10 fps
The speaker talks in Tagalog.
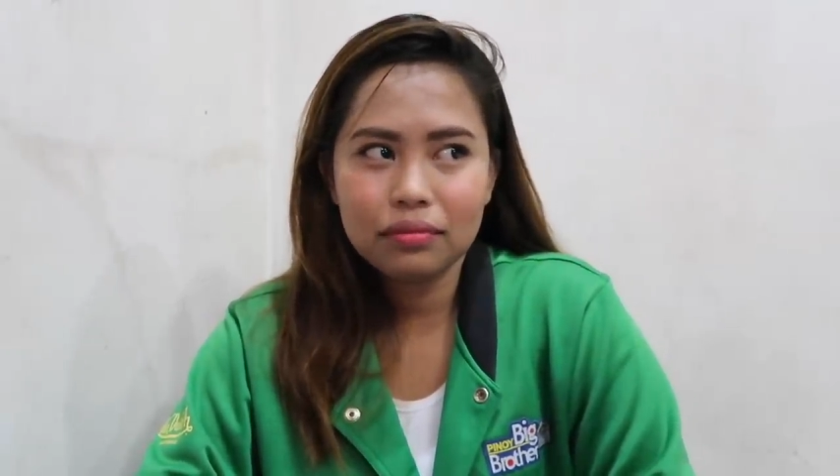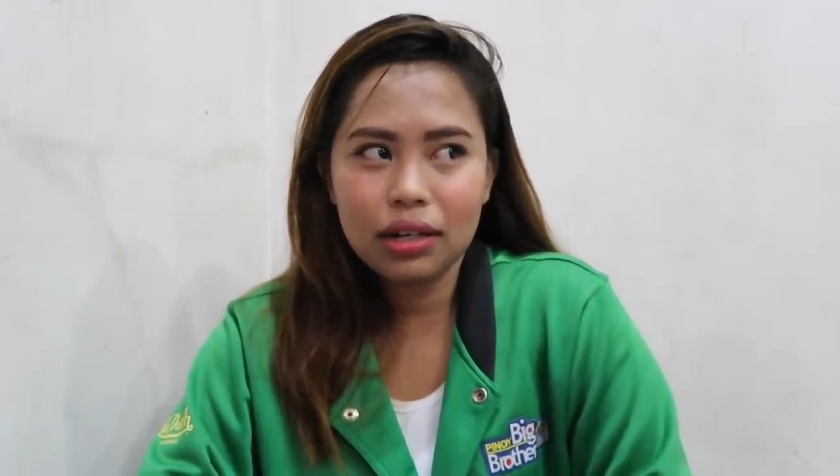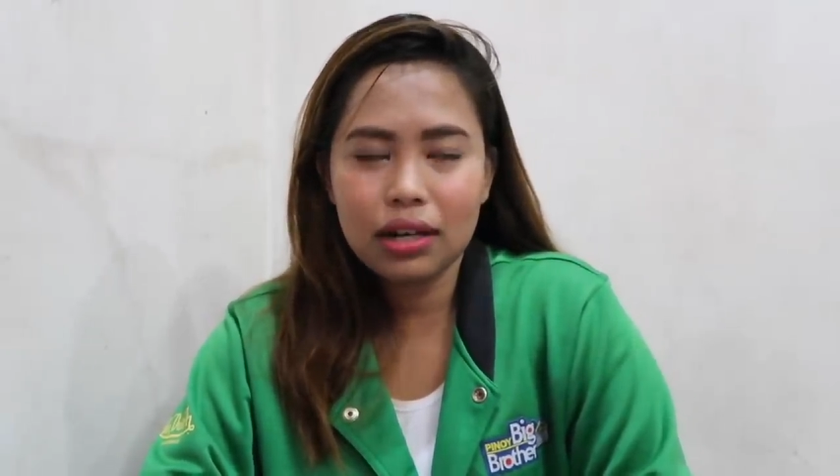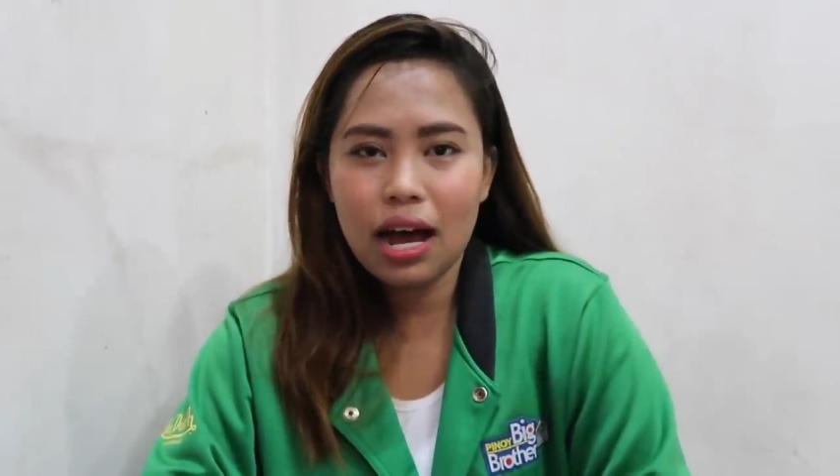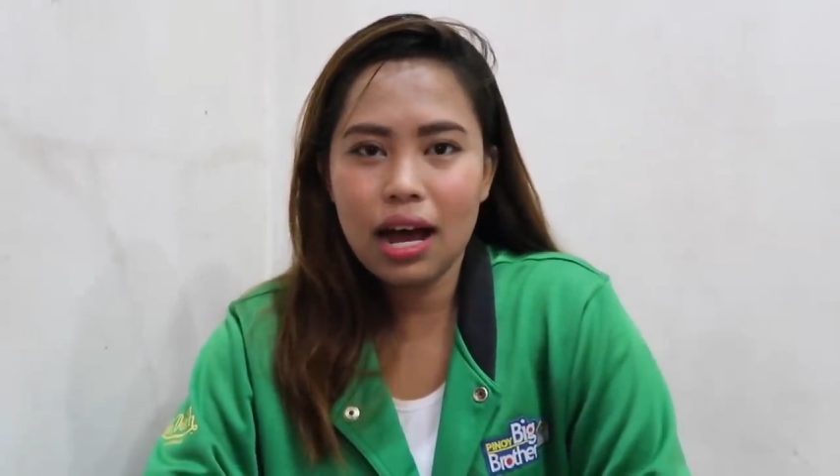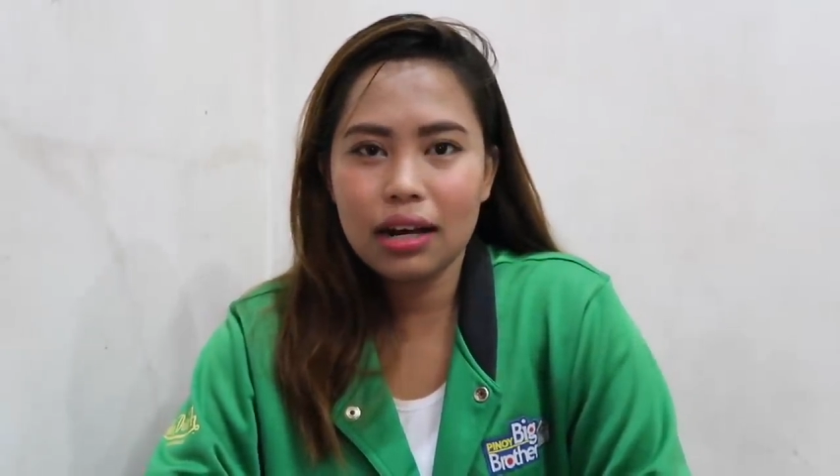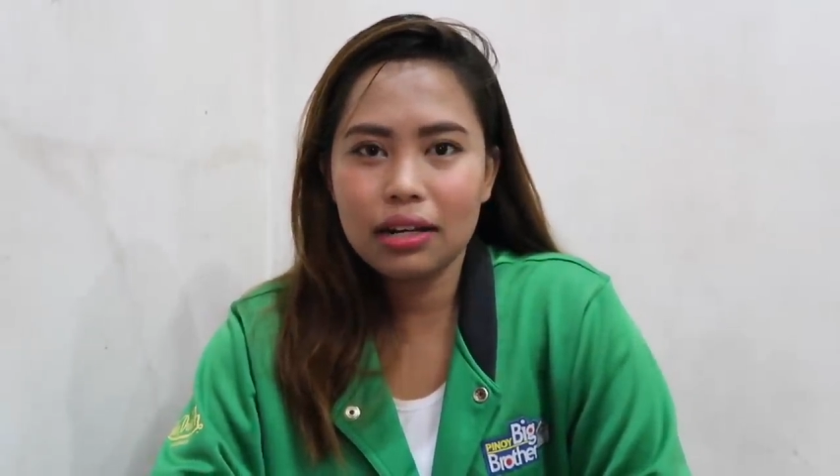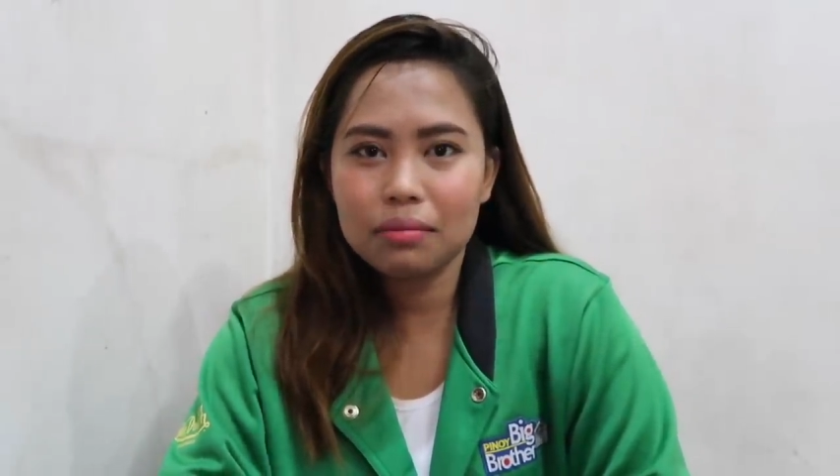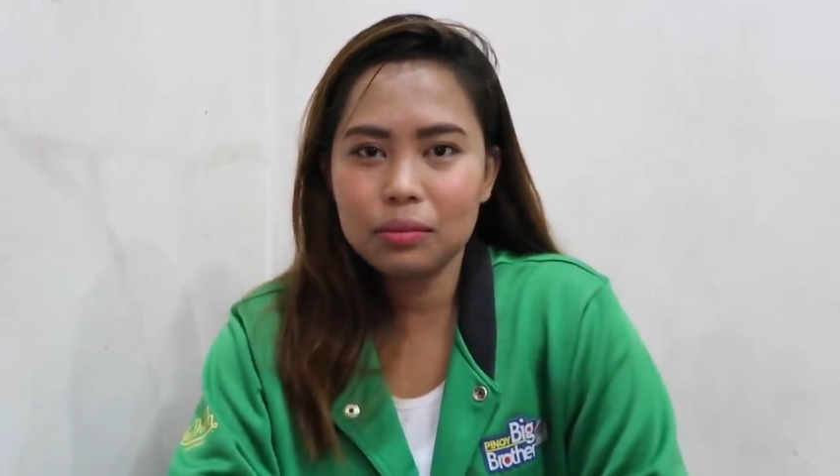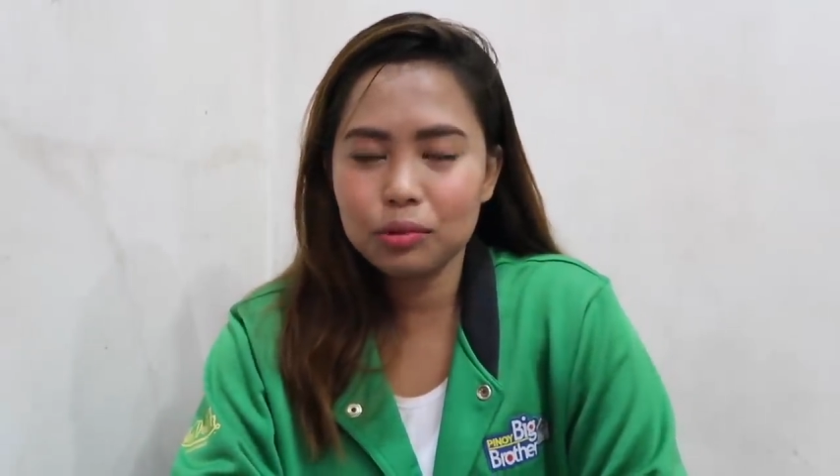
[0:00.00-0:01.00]
na
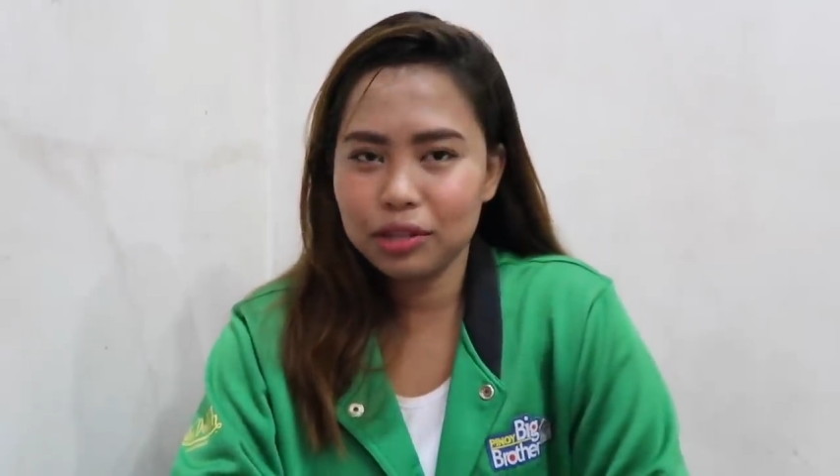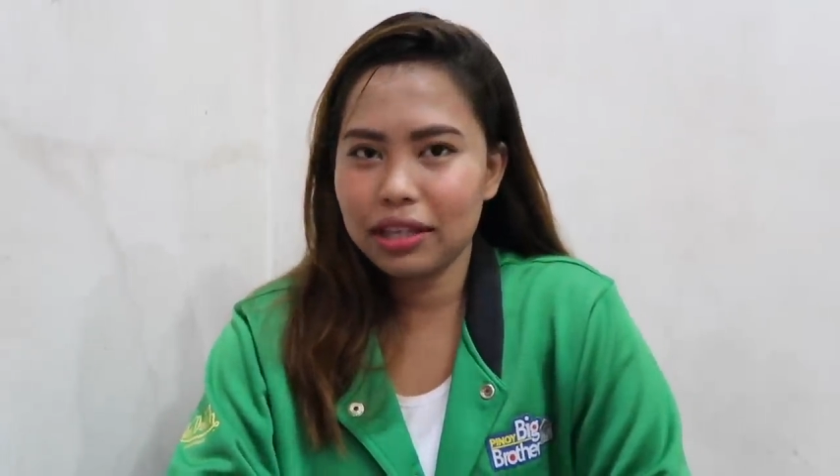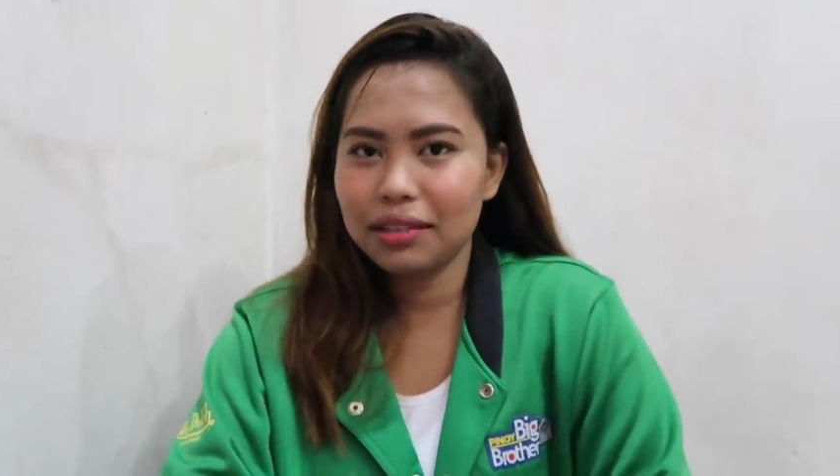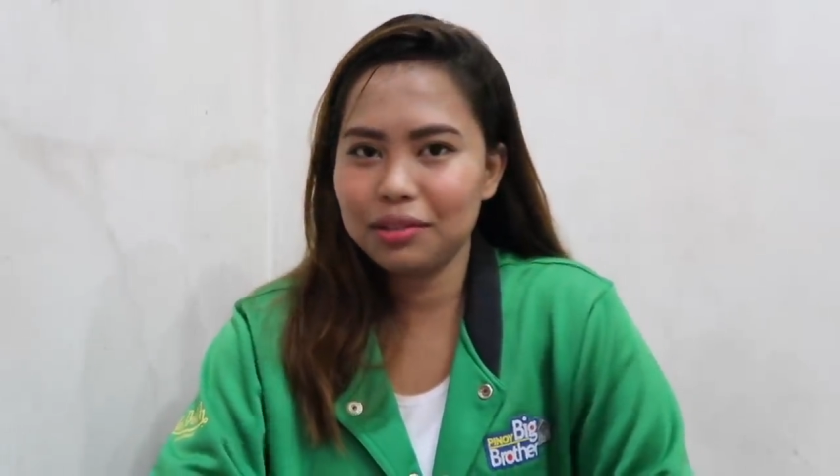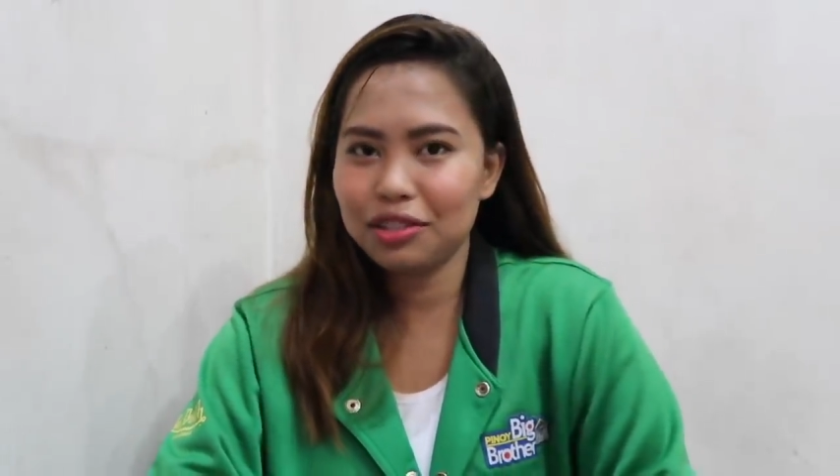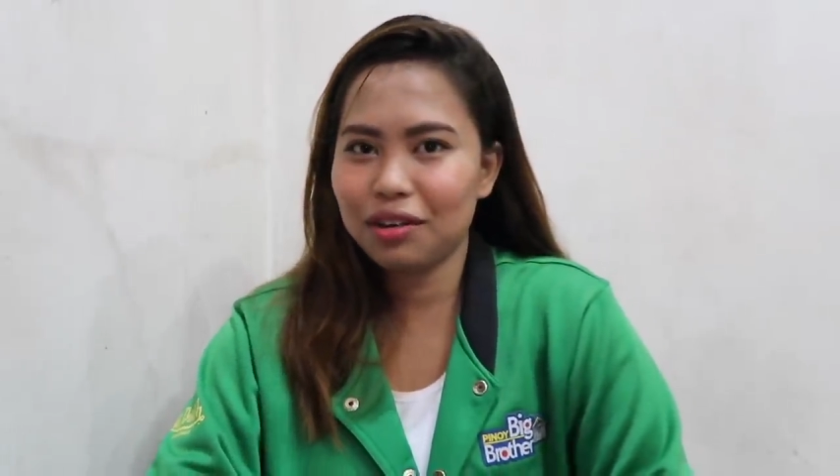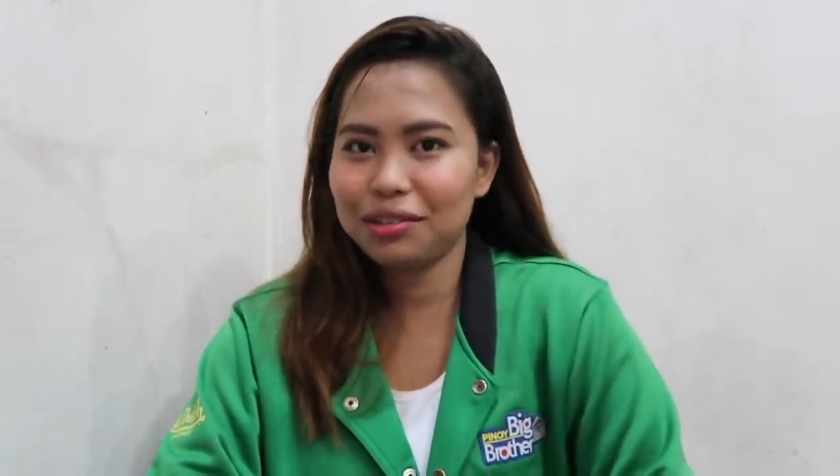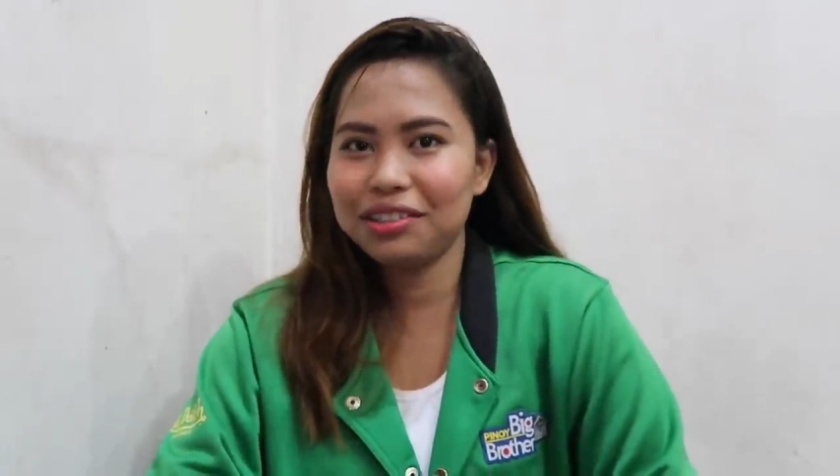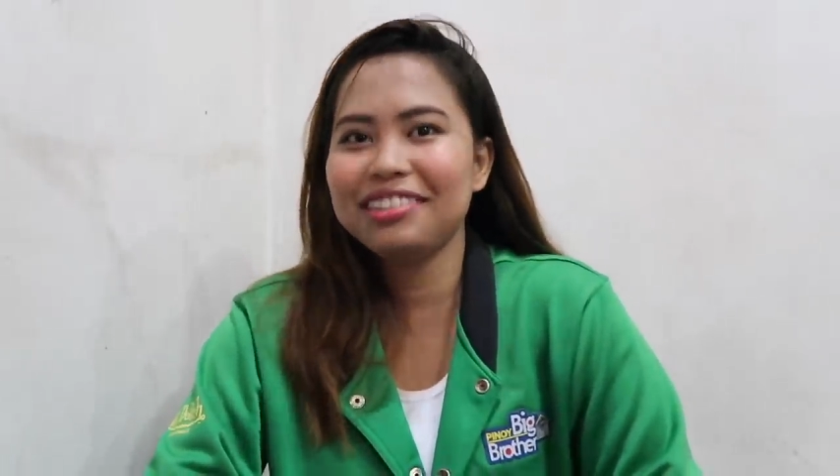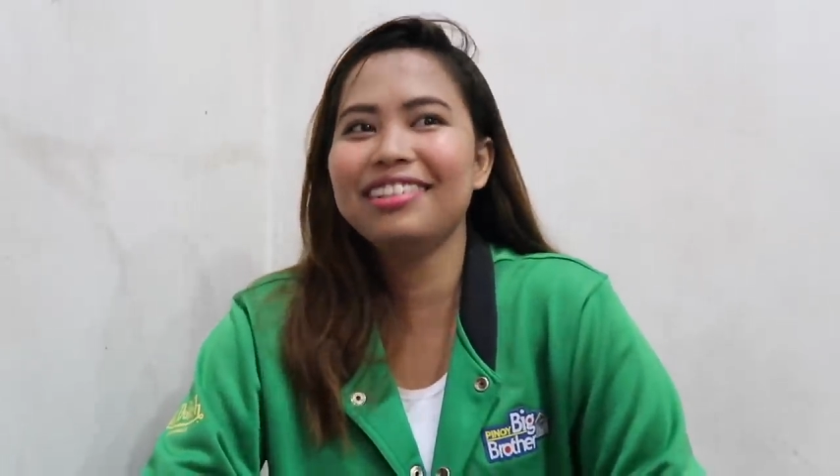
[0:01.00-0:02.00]
nag-aaral ng mabuti. Charot.